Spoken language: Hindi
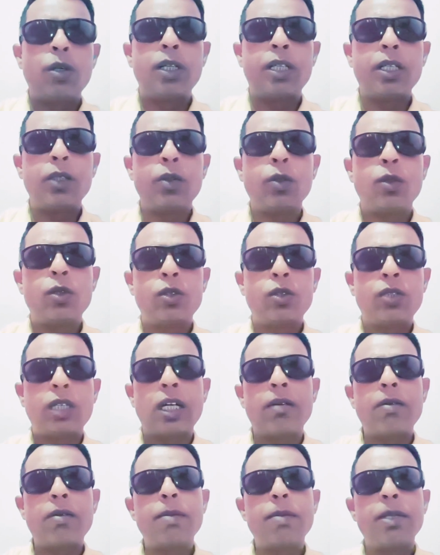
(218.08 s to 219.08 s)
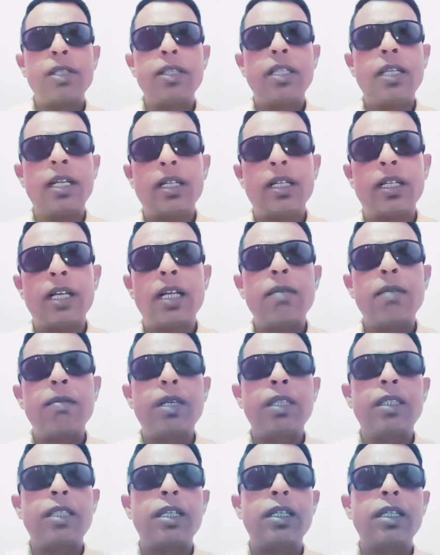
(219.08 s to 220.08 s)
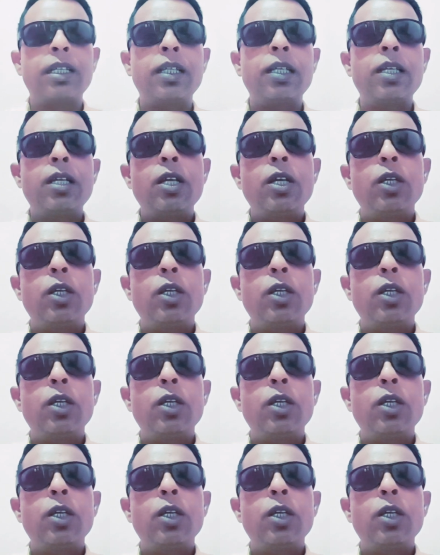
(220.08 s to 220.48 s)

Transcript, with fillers: रोड के दोनों साइड में मंदिर हैं काली माता के